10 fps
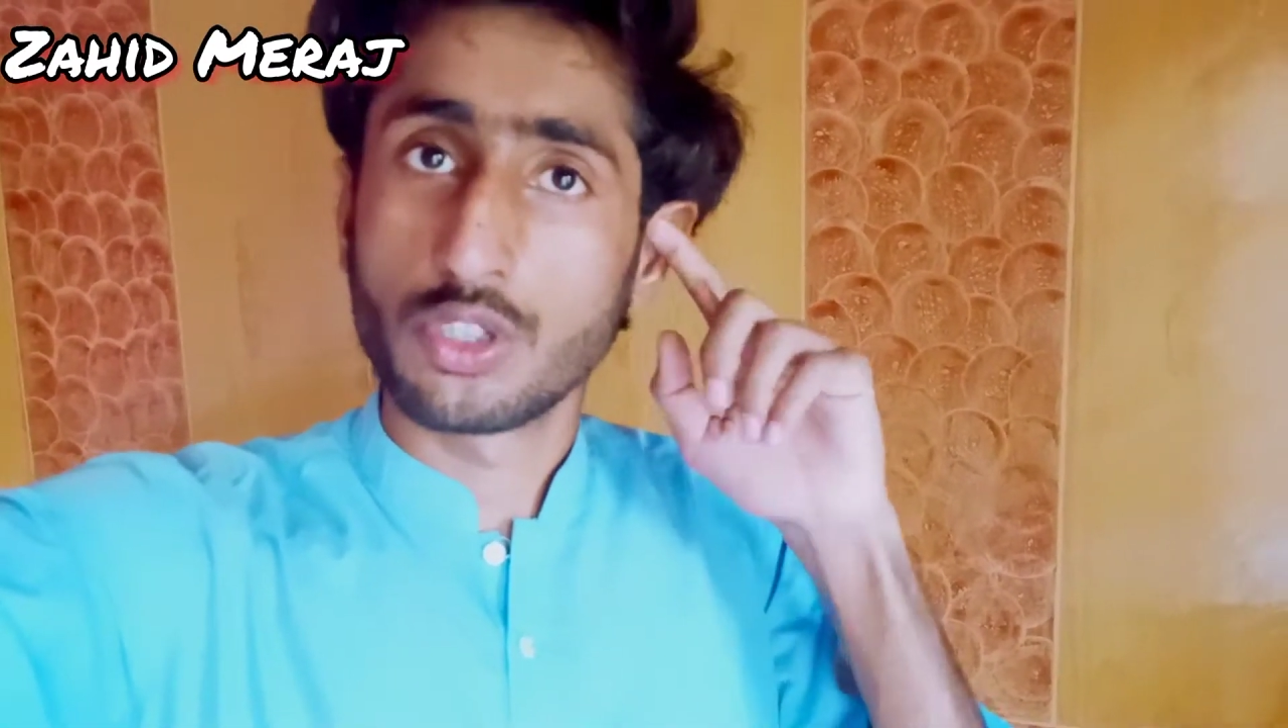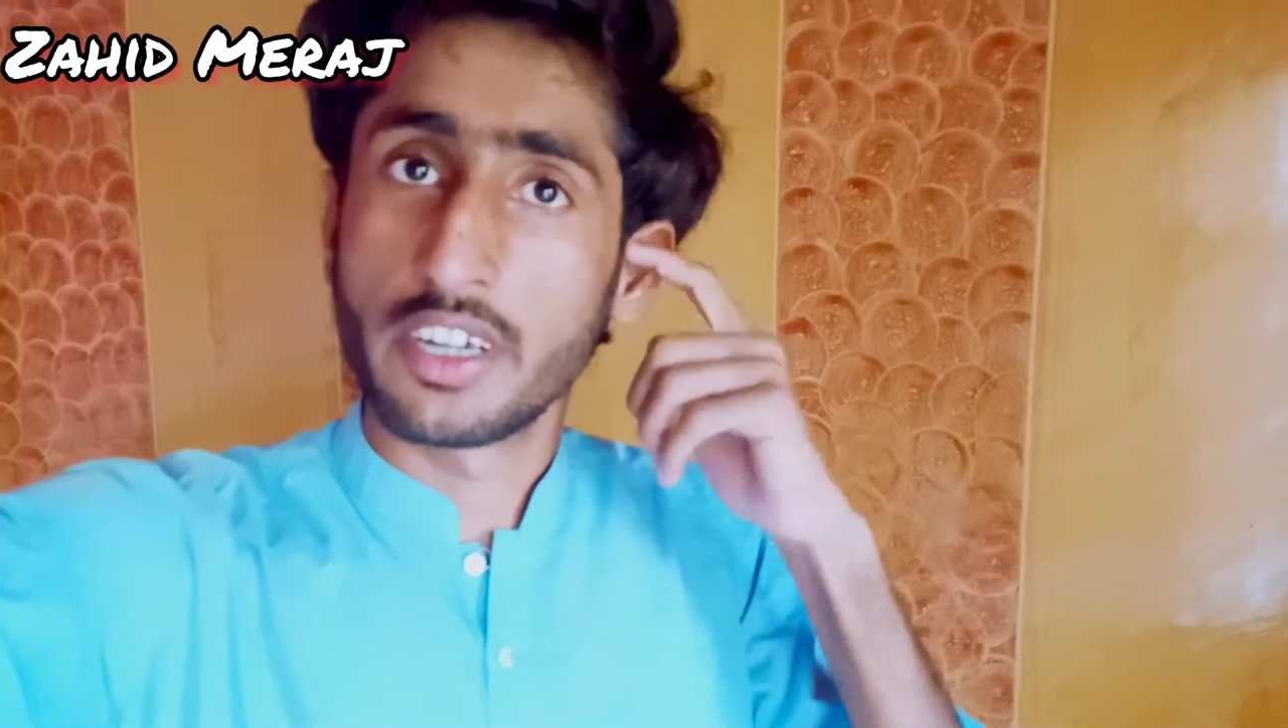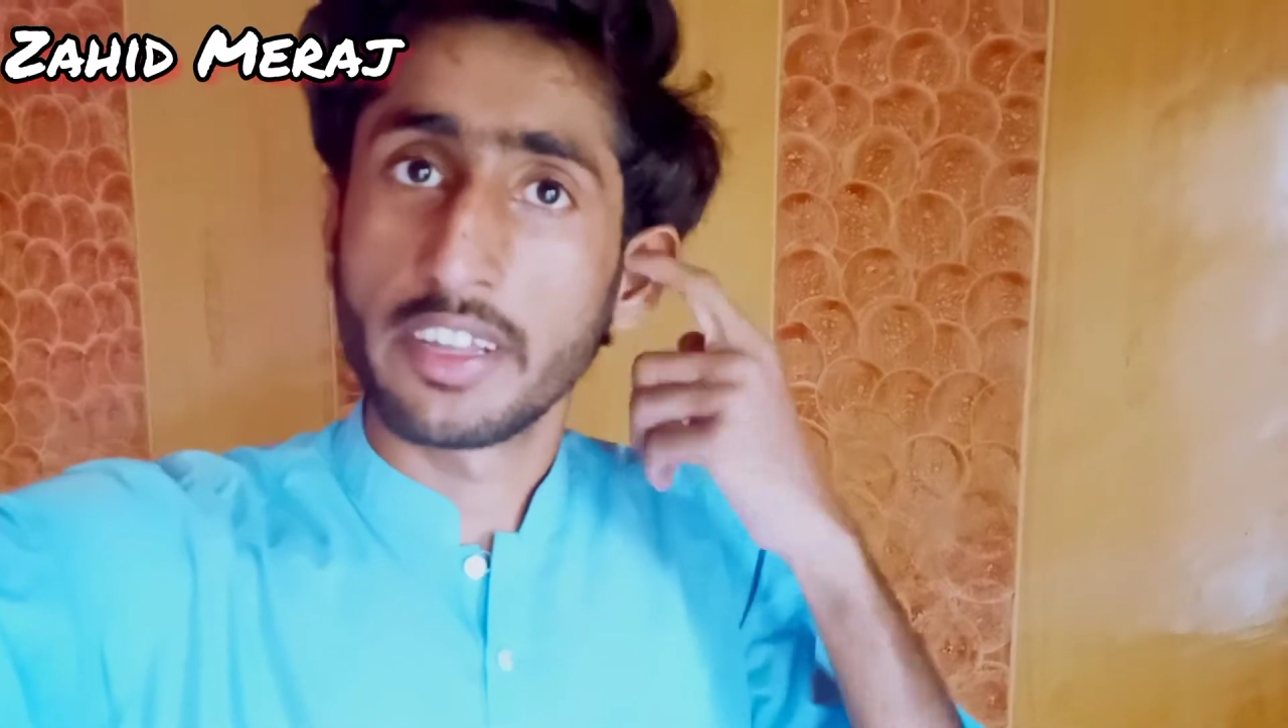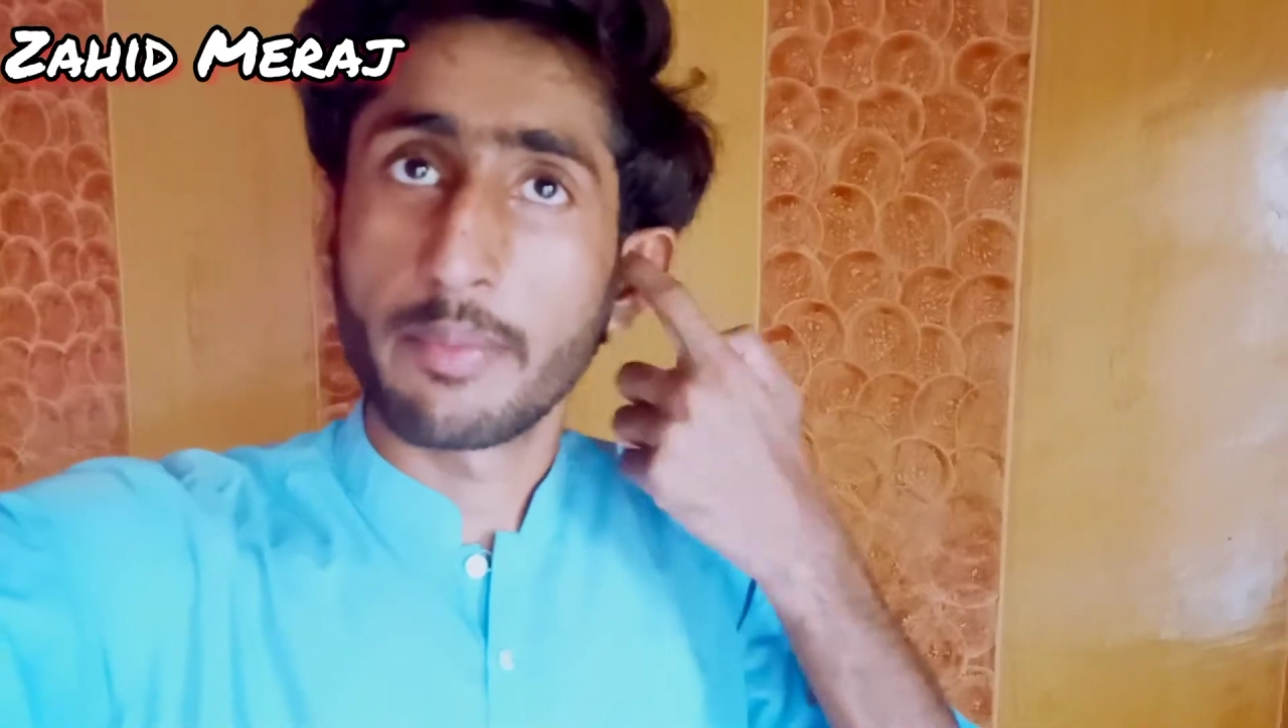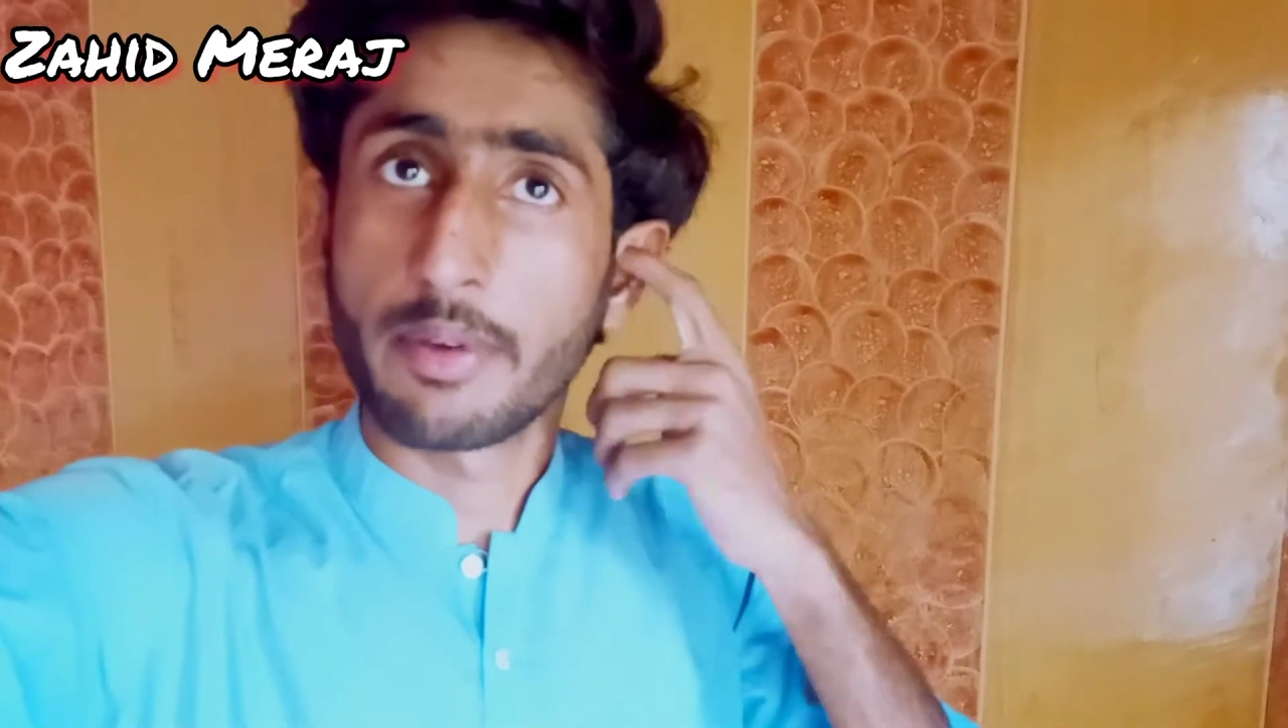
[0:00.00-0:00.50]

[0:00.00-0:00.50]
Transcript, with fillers: स्टेट के